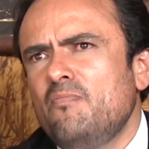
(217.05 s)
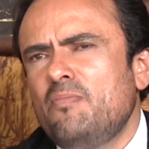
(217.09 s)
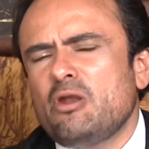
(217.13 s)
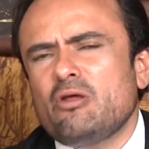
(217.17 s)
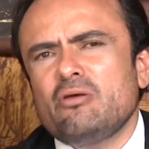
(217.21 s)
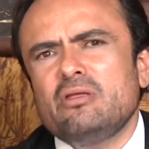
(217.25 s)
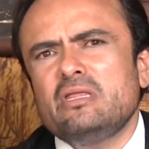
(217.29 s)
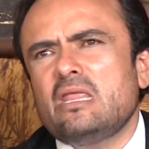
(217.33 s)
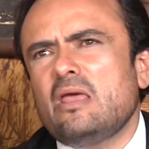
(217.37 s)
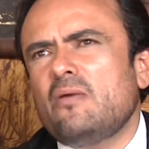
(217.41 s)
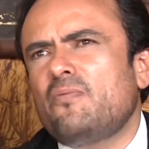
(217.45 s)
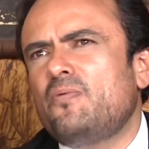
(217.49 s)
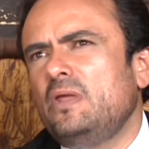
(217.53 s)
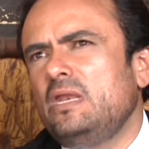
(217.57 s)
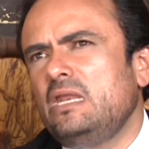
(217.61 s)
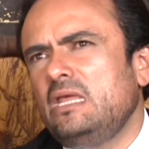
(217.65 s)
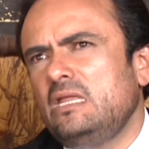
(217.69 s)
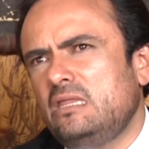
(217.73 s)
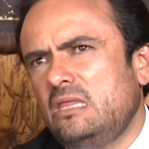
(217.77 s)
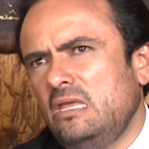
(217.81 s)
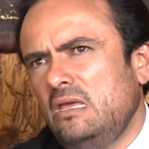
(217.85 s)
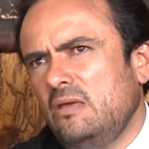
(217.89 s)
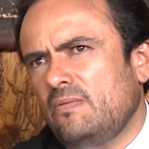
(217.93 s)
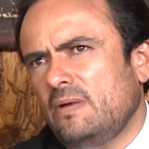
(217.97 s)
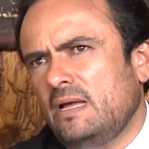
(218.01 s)
pero en
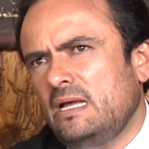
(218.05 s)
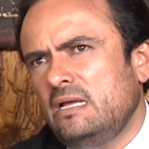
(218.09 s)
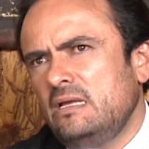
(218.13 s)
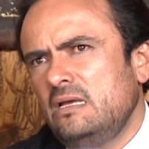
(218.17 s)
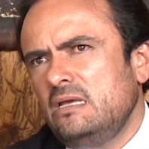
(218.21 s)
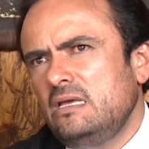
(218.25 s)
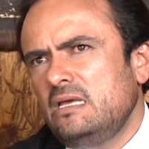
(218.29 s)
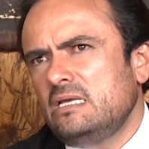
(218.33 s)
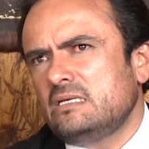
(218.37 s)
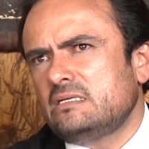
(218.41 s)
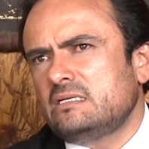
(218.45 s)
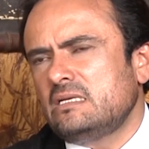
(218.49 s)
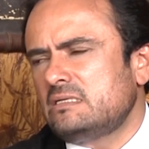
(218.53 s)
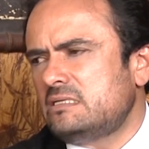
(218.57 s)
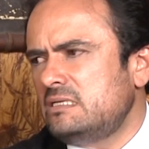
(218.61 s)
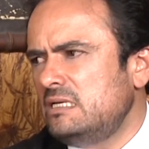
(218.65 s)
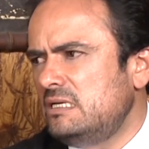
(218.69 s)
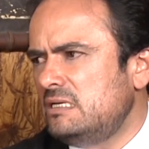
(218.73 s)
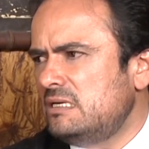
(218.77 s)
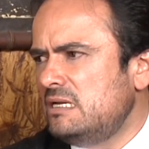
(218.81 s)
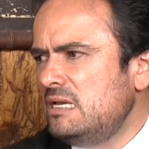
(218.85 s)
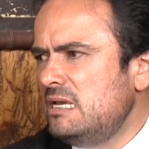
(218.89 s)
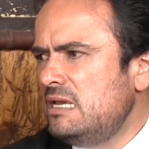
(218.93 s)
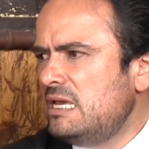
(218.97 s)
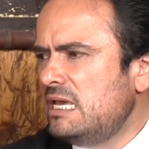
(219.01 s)
definitiva, es
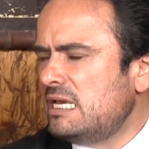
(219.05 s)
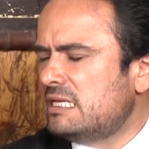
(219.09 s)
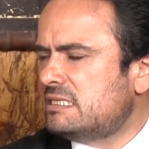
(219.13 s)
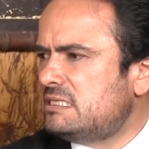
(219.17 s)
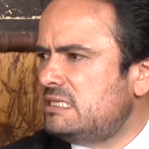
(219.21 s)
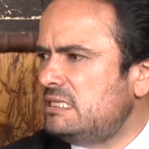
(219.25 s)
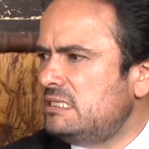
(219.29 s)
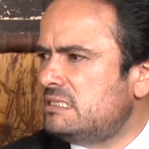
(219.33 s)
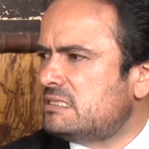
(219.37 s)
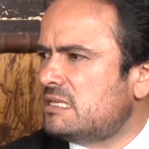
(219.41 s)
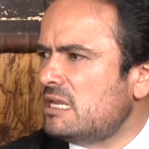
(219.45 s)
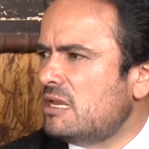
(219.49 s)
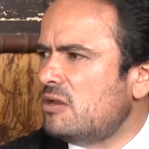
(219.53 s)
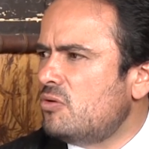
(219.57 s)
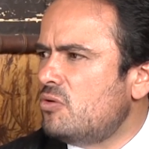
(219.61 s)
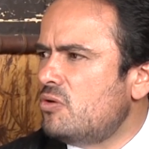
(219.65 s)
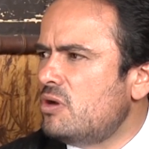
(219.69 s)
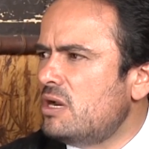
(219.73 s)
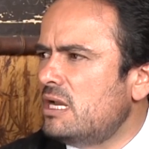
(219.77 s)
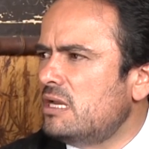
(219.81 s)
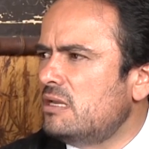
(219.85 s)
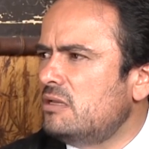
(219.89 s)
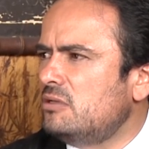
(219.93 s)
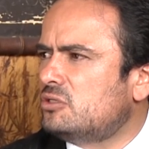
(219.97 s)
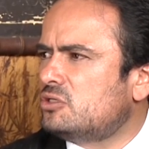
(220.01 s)
decir, existe
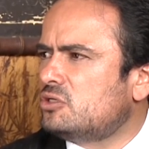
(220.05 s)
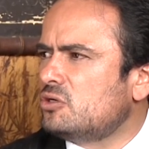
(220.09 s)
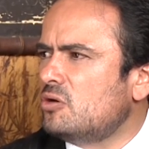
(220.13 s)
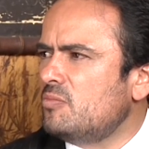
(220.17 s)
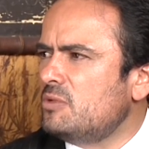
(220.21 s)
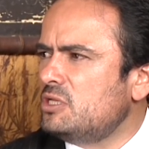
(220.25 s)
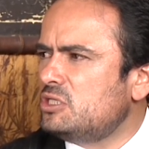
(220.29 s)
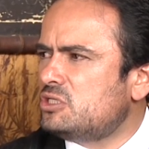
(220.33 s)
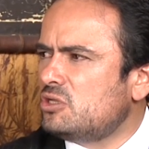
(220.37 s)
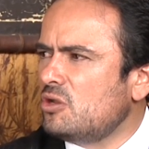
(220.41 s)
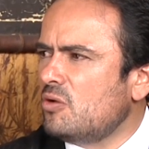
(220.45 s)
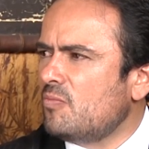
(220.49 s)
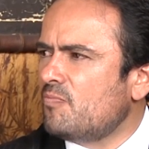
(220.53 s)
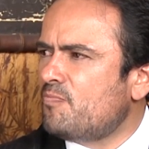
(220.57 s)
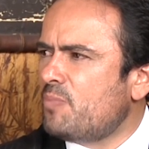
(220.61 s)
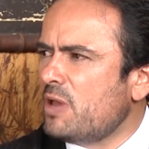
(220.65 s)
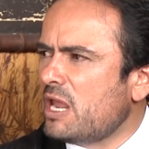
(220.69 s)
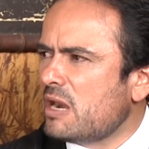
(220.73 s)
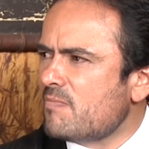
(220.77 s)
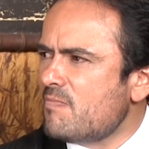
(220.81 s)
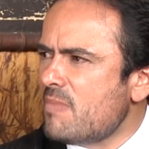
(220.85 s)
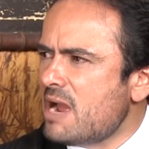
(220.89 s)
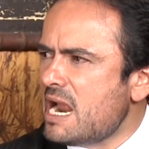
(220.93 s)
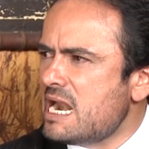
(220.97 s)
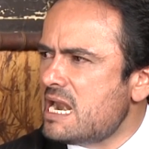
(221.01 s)
una intromisión
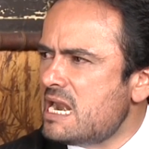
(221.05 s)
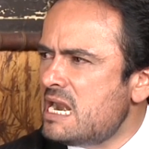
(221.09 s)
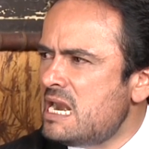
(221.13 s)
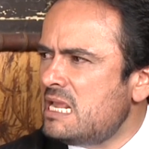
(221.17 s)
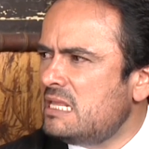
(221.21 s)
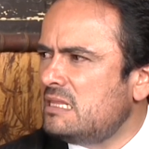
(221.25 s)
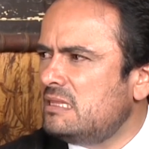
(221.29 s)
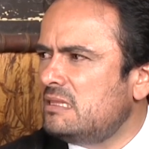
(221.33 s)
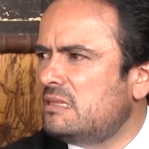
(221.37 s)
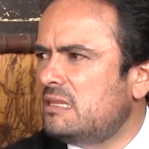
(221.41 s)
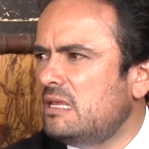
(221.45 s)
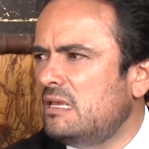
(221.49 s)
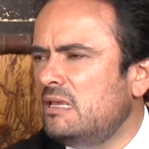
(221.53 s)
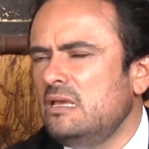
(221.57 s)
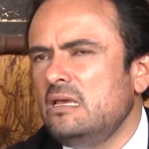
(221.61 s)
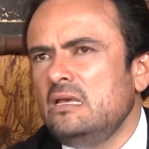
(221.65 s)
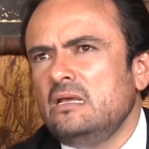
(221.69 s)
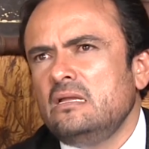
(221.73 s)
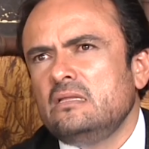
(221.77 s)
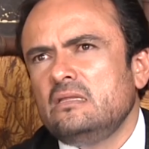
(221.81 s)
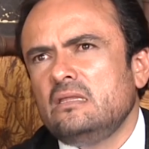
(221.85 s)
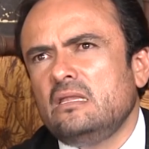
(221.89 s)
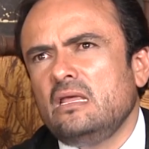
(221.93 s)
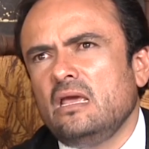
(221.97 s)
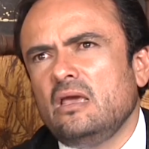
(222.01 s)
permanente
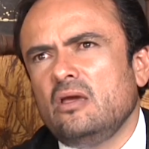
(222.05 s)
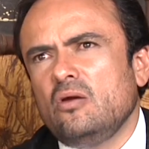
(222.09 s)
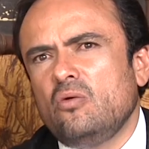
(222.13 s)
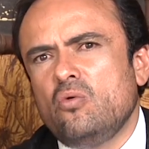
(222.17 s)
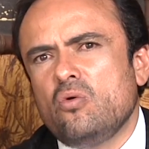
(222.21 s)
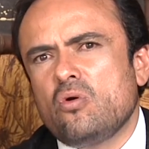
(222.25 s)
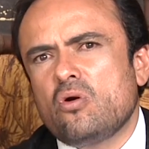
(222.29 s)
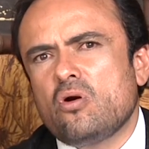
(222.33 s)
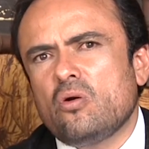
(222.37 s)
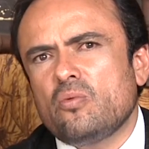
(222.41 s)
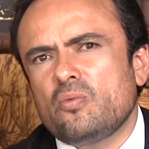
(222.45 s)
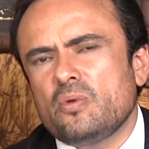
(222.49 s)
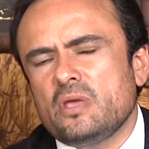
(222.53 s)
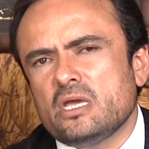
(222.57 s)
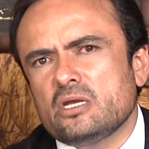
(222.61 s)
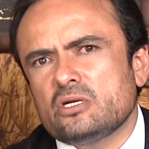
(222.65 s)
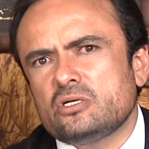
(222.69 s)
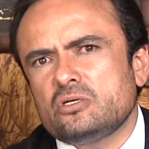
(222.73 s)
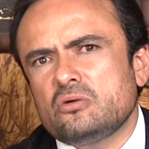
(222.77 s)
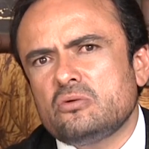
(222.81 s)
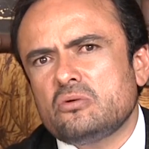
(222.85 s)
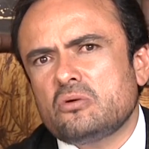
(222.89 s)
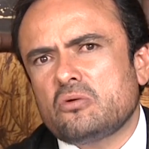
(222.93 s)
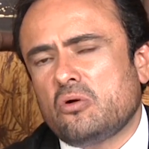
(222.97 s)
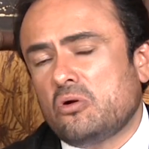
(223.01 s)
de un
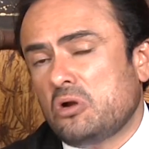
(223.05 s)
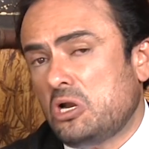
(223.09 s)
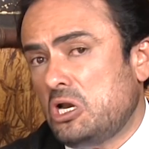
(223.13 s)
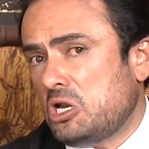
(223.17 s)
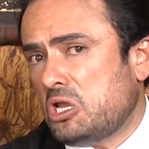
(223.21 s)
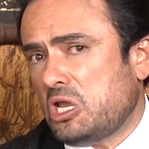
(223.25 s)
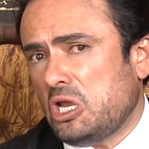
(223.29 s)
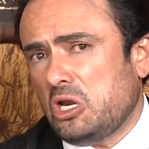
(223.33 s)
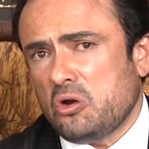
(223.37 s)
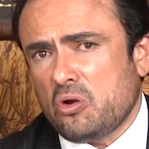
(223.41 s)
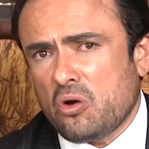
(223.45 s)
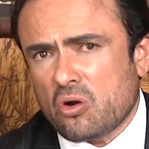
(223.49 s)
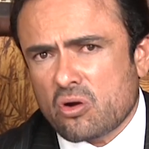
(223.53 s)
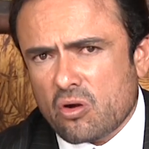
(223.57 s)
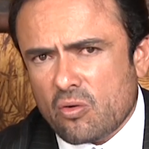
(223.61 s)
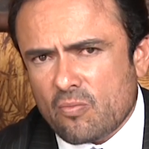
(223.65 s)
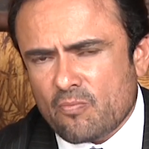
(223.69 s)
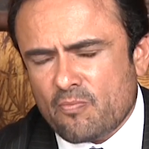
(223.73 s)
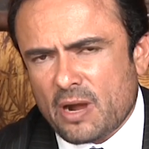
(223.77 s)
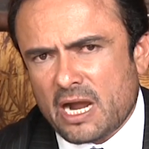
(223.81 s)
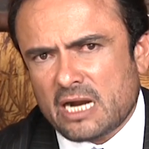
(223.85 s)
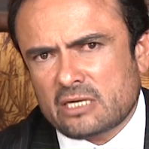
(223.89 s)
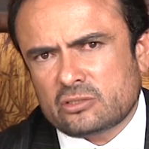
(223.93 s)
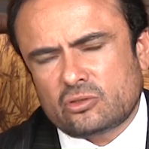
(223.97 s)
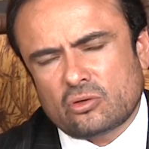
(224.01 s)
gobierno con el que no
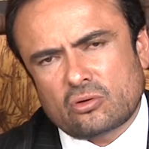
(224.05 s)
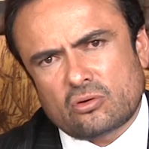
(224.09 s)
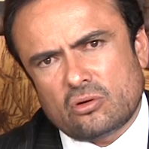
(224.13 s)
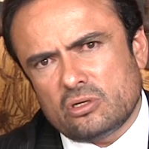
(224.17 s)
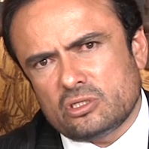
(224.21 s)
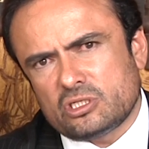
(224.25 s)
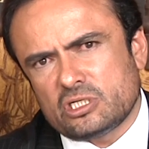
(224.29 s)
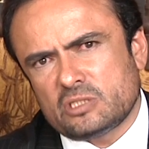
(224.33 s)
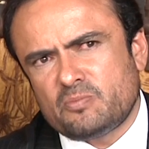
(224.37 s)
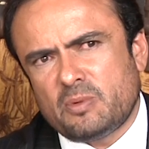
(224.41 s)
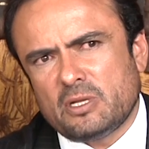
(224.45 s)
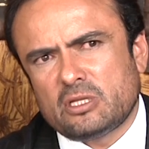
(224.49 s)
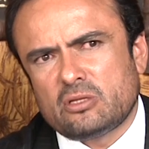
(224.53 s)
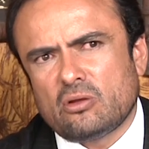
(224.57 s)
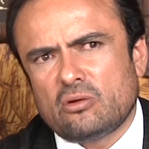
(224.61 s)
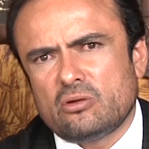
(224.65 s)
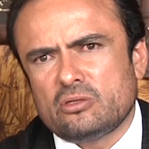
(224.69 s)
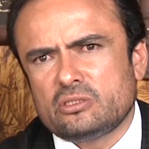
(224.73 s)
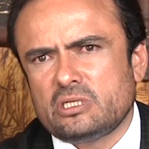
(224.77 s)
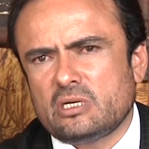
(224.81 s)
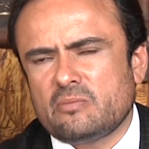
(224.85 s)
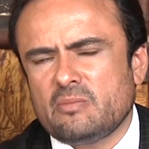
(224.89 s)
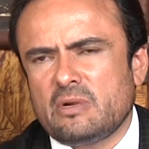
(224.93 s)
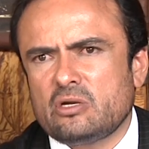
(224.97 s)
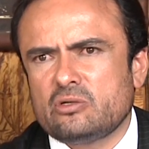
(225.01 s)
comparto, con respeto a
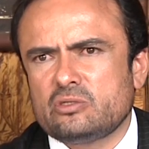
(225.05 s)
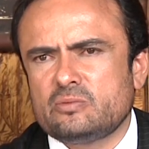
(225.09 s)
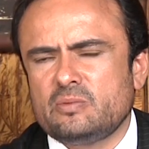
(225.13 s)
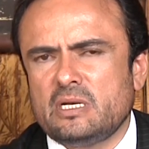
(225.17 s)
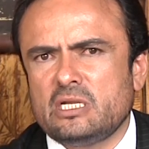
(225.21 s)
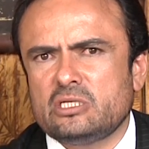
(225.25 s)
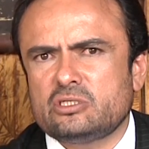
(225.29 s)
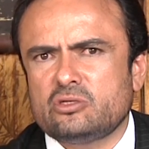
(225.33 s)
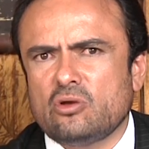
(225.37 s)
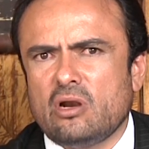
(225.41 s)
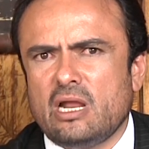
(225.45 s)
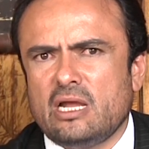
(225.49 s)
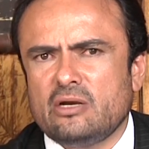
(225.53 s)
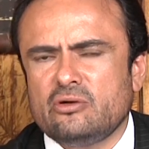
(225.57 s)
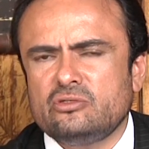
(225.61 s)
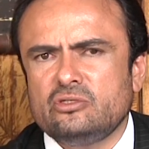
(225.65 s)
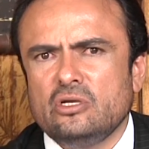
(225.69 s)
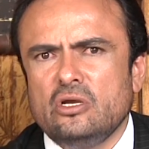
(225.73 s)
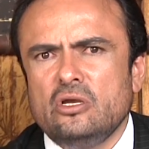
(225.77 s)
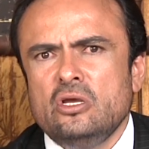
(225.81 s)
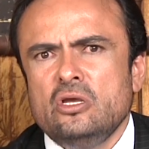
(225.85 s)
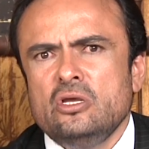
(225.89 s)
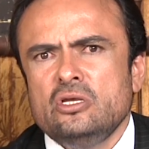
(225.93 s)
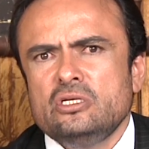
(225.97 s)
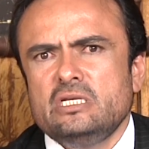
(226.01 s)
los hermanos
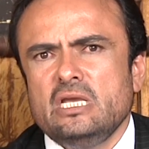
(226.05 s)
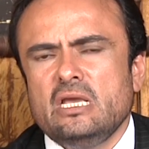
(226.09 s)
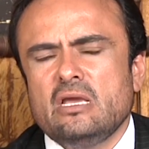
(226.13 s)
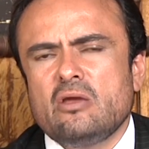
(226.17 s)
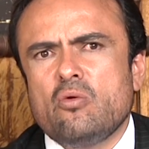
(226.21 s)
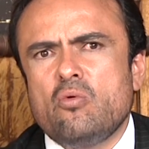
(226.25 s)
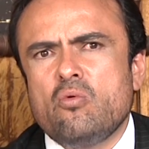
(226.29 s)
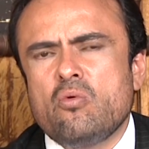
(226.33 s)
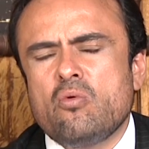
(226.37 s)
venezolanos, ¿sí?